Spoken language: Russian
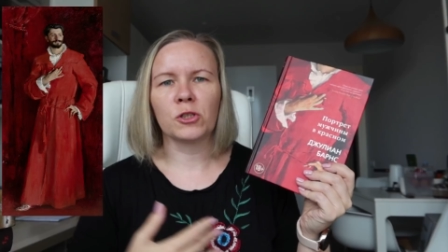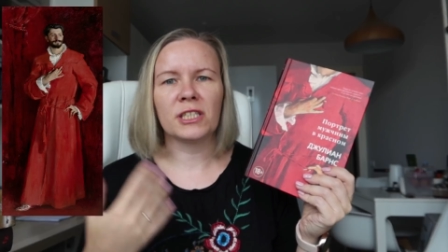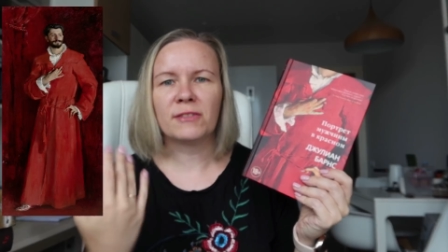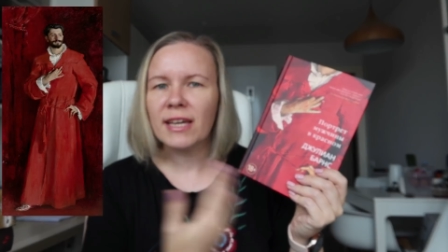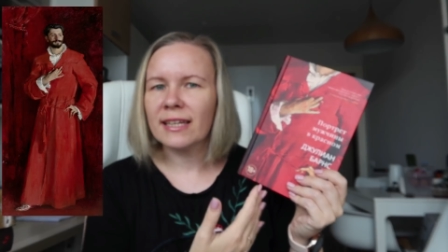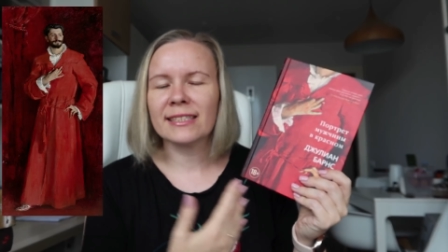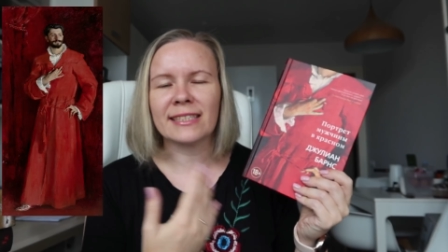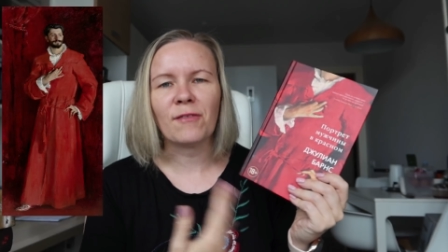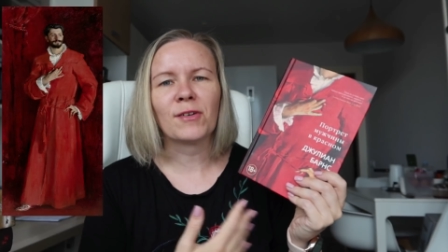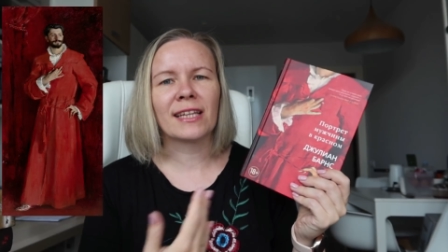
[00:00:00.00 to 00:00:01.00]
есть изве... с,
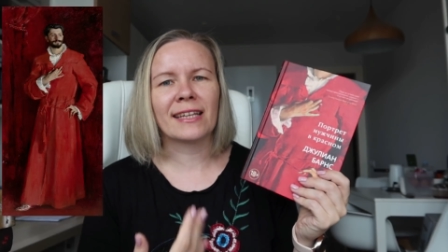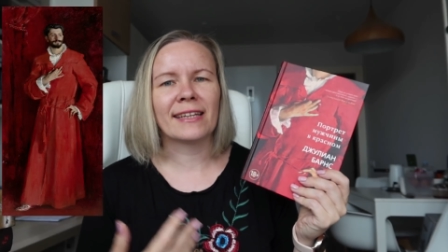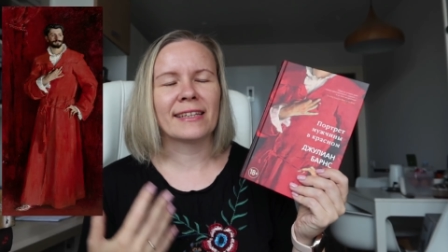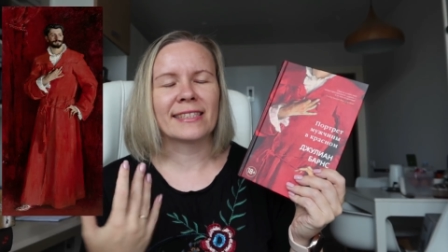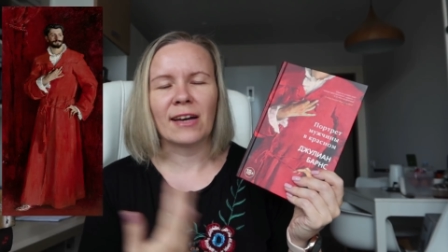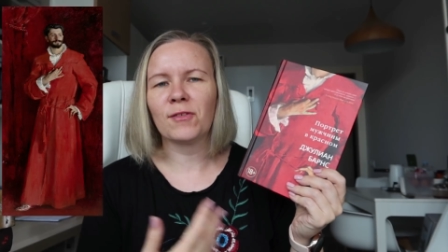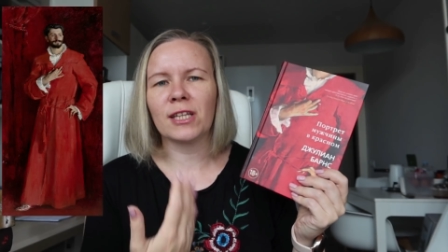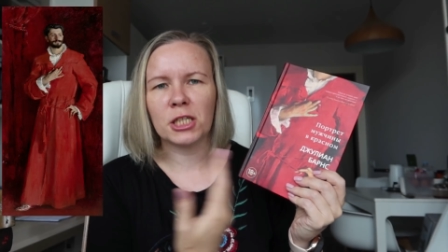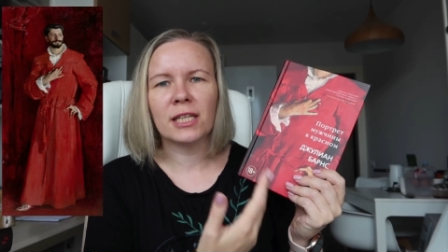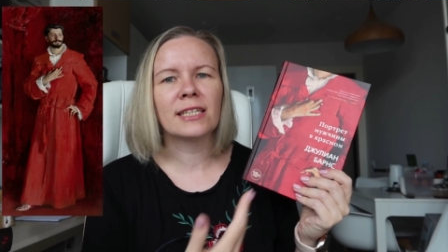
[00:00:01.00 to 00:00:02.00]
самого... Э, с самого
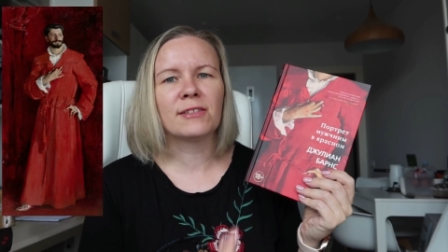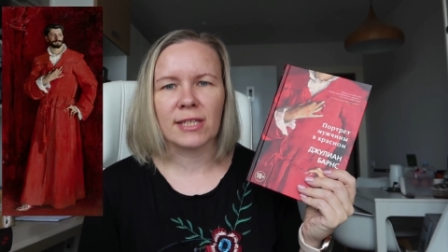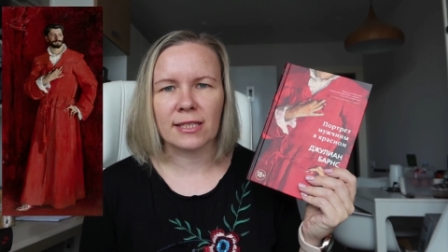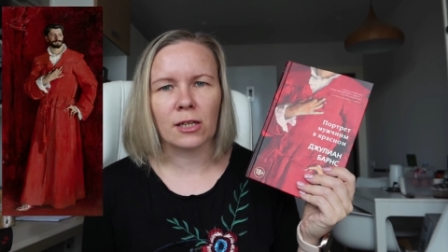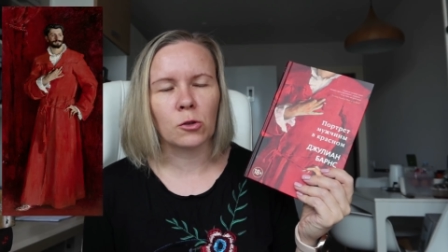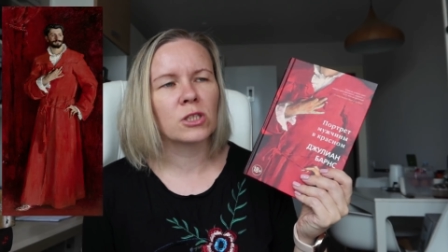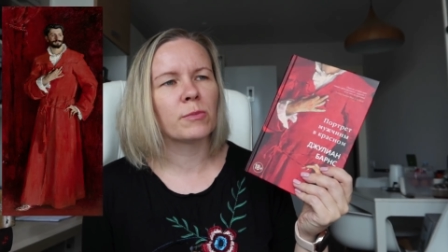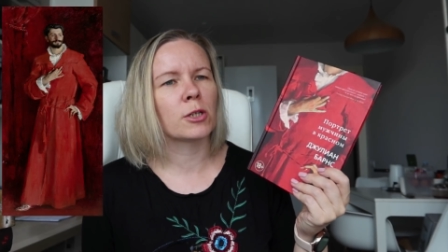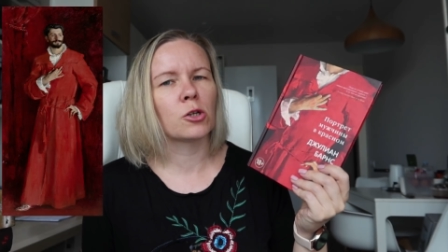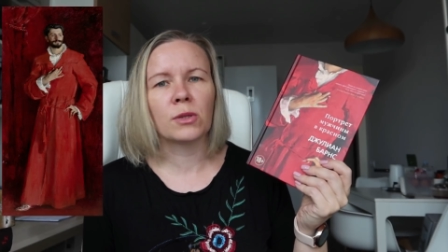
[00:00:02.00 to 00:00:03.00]
начала известно, кто
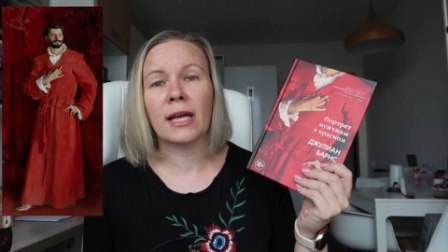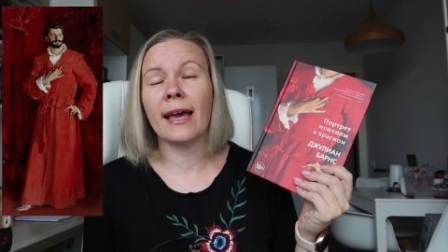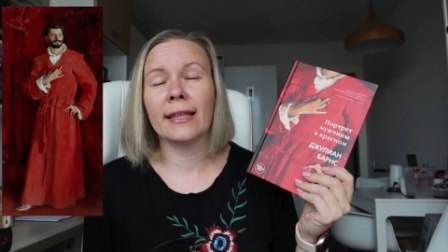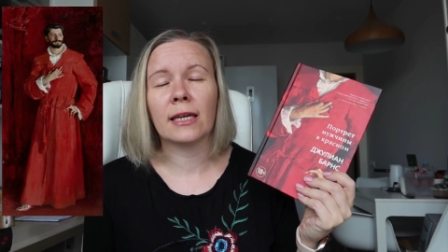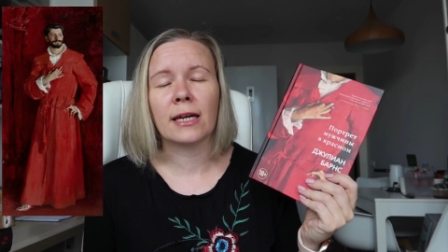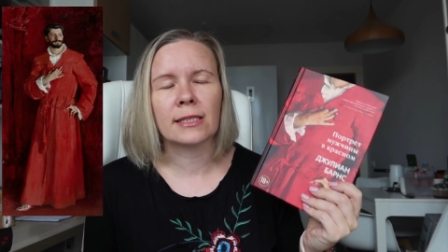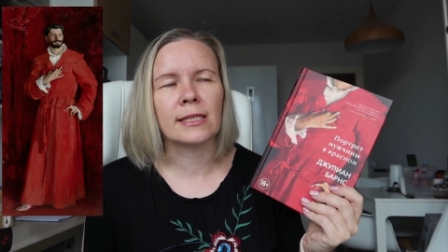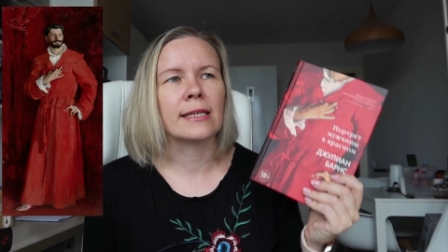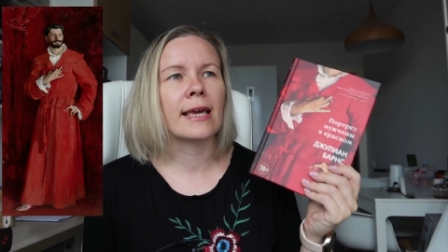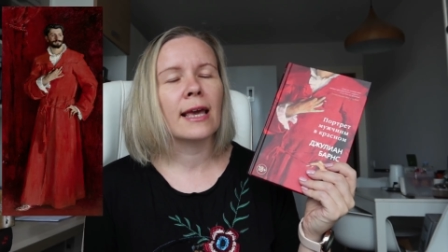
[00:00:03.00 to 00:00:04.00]
изображен на этой картине.